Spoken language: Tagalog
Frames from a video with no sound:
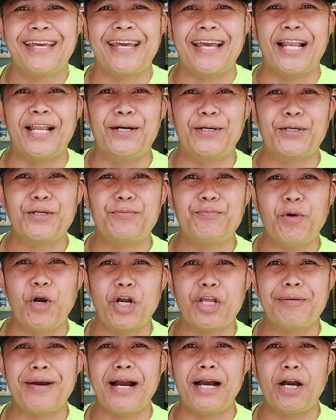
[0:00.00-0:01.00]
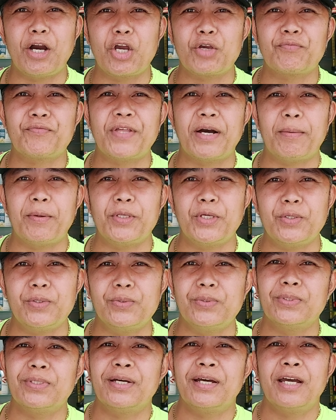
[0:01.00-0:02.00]
Hello, good morning mga ka-OFW.
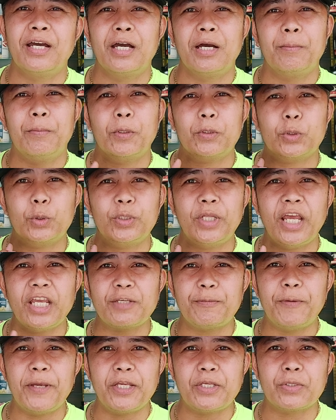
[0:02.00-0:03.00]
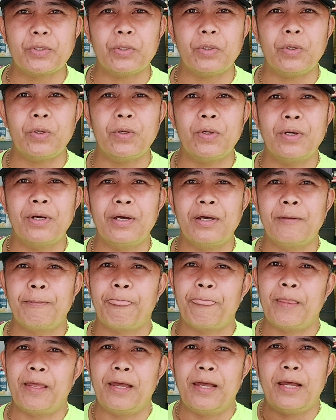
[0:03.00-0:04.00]
For today's video,
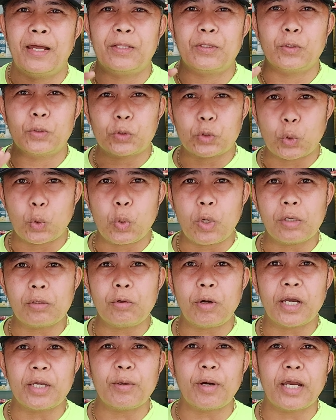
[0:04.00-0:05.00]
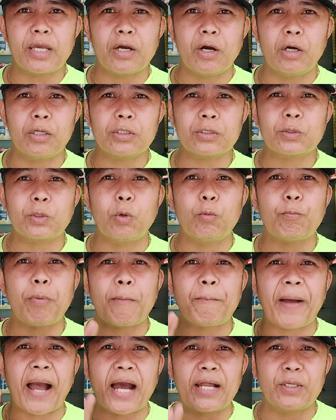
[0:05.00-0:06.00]
tuturuan ko kayo ngayon kung
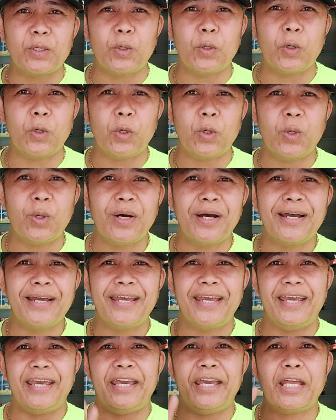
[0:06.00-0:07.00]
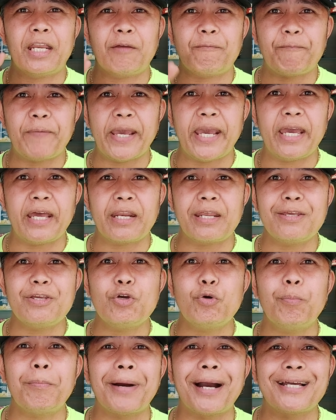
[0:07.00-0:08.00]
paano i-repair
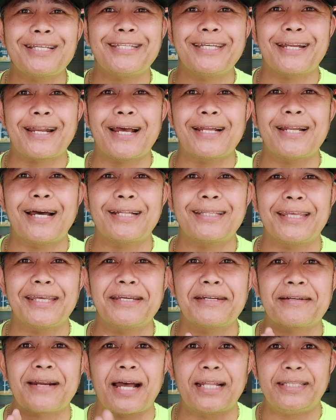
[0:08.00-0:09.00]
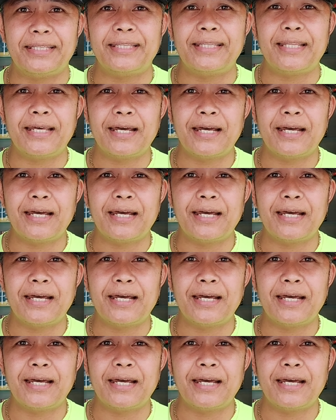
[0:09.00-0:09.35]
yung mga sira nating rod.